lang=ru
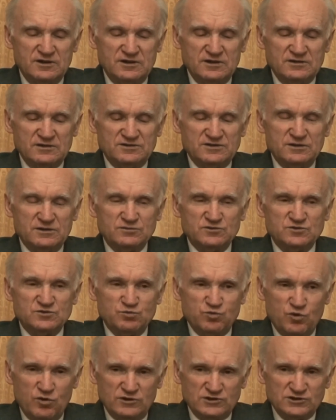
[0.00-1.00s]
тем с
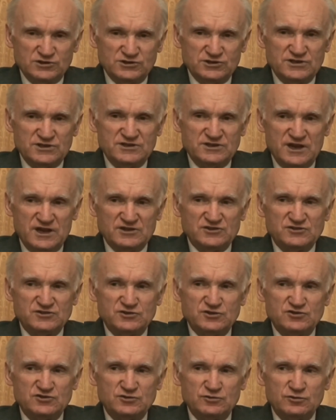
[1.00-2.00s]
большей
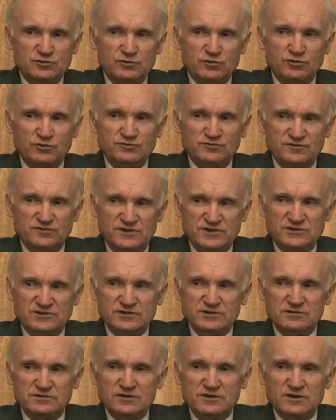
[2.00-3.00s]
ясностью он
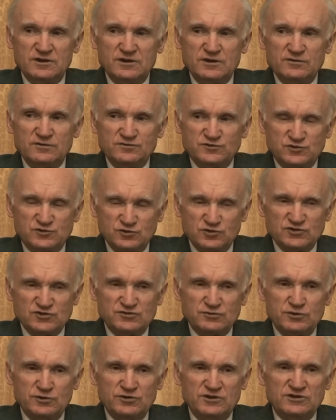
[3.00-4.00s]
видит все
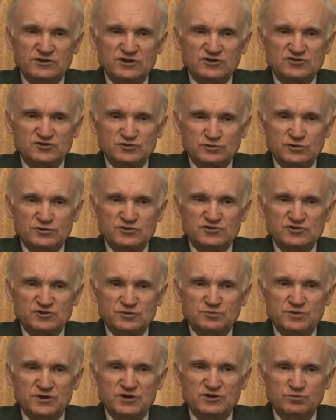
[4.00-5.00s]
свое недостоинство
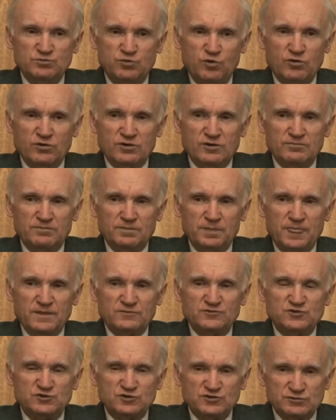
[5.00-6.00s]
перед Богом,
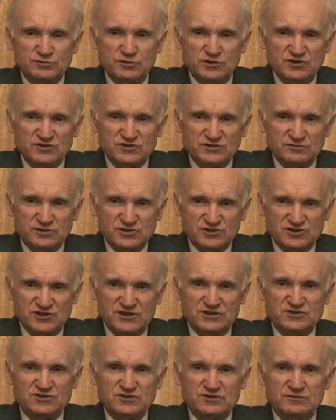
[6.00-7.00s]
все свое
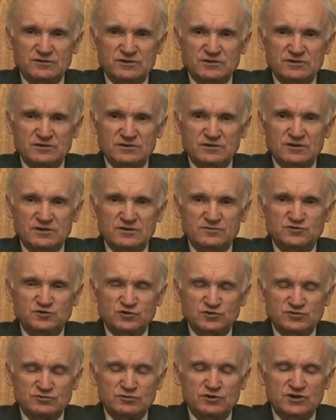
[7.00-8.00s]
несовершенство, все
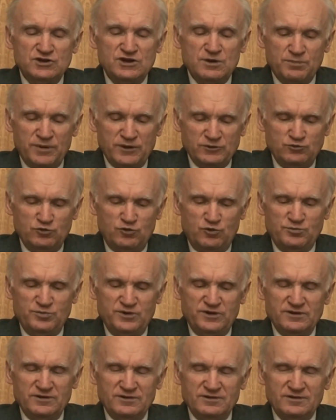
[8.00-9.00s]
свое неподобие.